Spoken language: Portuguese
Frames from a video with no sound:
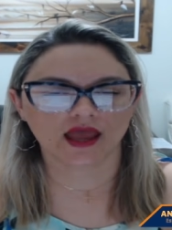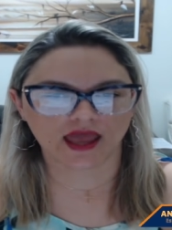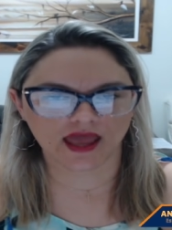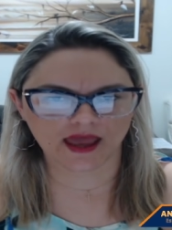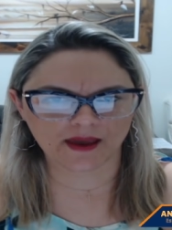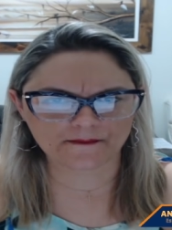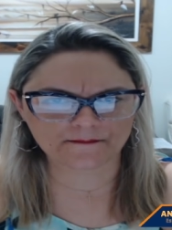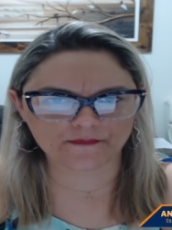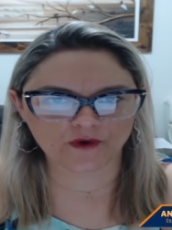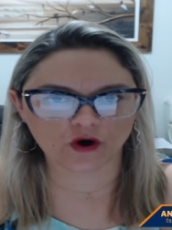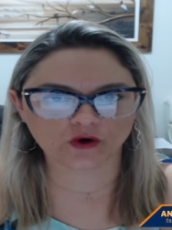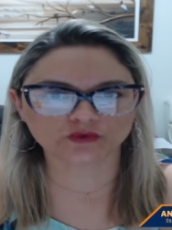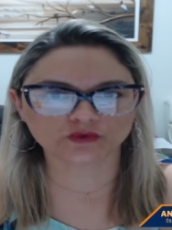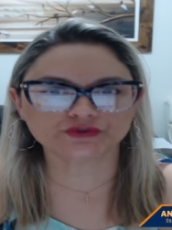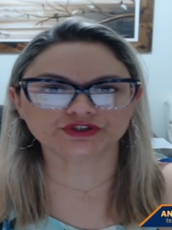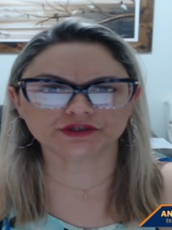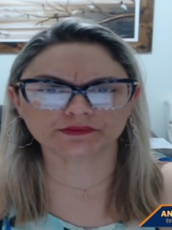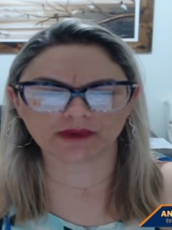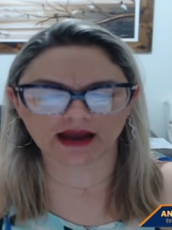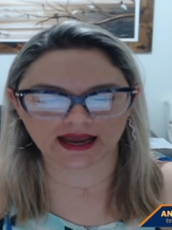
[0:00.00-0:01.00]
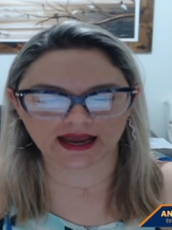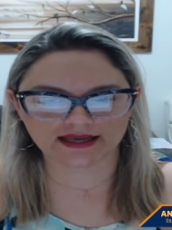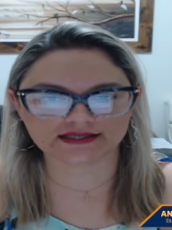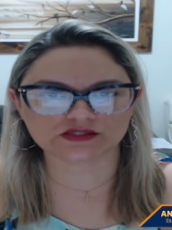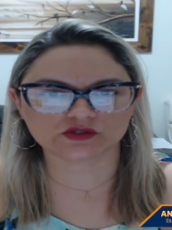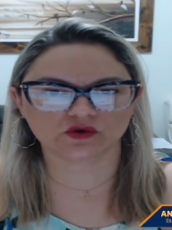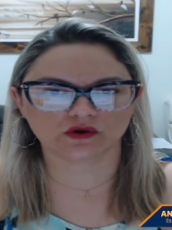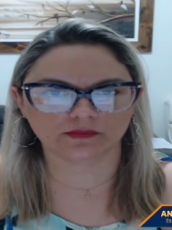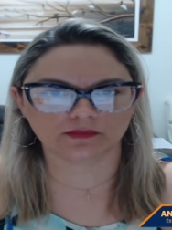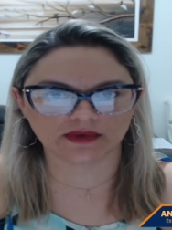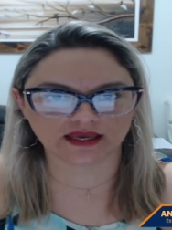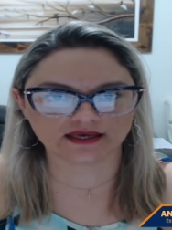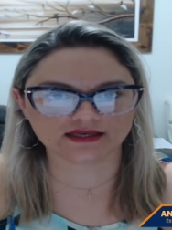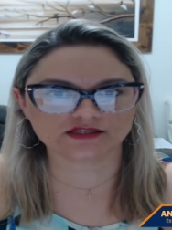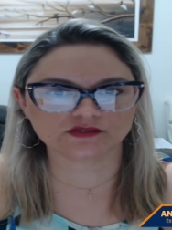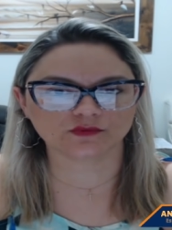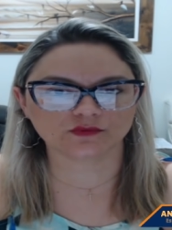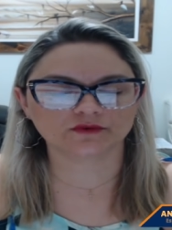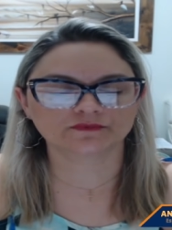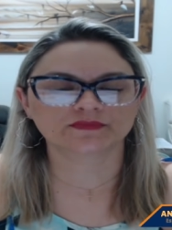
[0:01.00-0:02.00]
é bom demais, não é
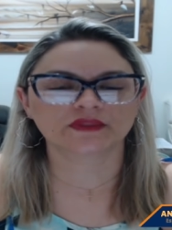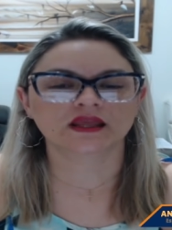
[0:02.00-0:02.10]
mesmo?